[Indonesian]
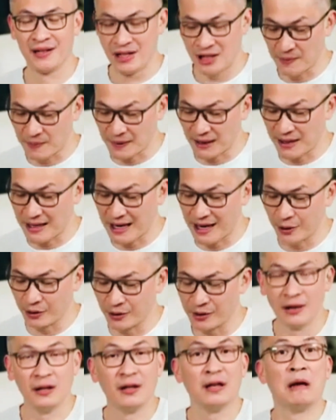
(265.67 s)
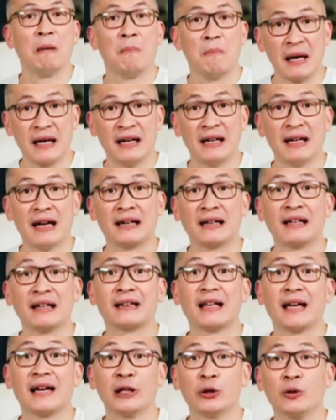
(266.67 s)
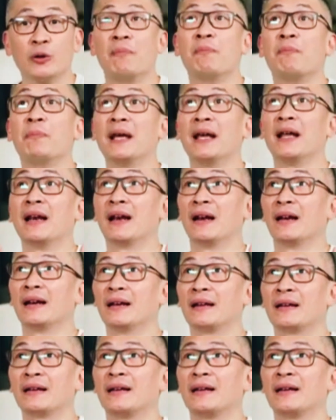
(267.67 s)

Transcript: Seperti Daud, mendingan kita itu appeal,